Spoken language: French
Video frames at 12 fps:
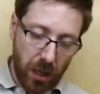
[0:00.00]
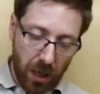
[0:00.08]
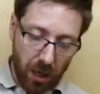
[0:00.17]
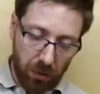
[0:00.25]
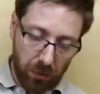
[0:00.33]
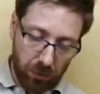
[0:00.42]

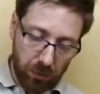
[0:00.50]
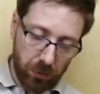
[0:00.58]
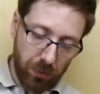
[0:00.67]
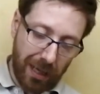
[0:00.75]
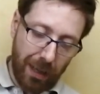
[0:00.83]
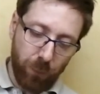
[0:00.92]
Là,
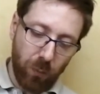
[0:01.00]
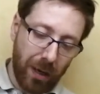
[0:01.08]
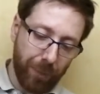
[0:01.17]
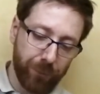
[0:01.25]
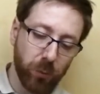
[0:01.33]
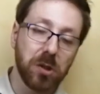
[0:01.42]
euh, un
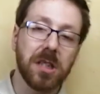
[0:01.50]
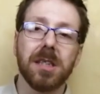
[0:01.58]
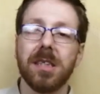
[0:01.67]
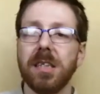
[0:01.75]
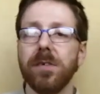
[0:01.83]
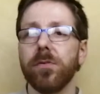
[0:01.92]
point
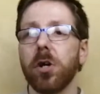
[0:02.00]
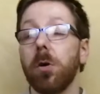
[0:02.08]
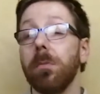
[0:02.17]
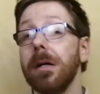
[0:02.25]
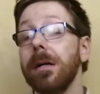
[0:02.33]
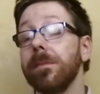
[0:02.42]
positif
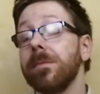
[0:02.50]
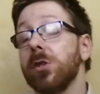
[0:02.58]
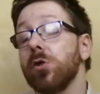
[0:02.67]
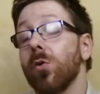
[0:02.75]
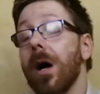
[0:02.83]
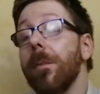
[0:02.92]
quand même, ils
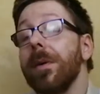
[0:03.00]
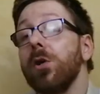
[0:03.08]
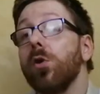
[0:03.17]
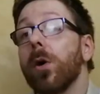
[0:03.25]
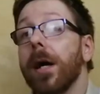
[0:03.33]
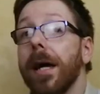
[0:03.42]
se sont
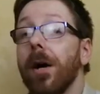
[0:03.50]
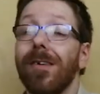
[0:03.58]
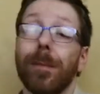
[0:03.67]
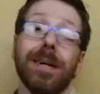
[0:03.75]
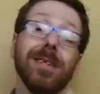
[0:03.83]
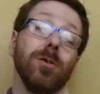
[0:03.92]
améliorés, on
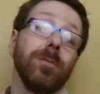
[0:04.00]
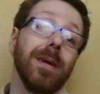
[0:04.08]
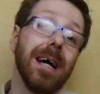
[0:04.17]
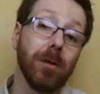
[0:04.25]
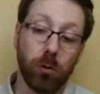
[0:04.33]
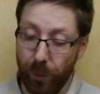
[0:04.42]
va pas se
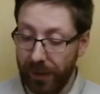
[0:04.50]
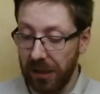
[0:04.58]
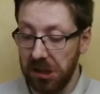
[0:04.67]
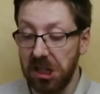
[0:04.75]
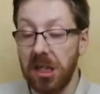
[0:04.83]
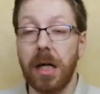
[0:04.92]
plaindre. Le
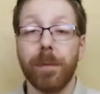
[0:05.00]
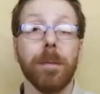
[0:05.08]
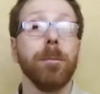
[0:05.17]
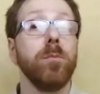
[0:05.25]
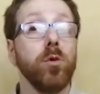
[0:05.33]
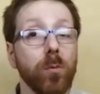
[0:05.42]
packaging est
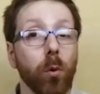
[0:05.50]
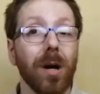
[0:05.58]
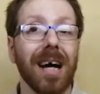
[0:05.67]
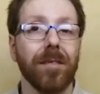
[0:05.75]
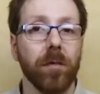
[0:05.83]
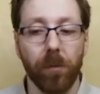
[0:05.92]
même plus
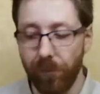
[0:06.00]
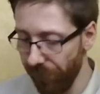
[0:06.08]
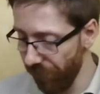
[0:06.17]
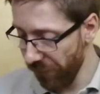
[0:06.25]
beau qu'avant.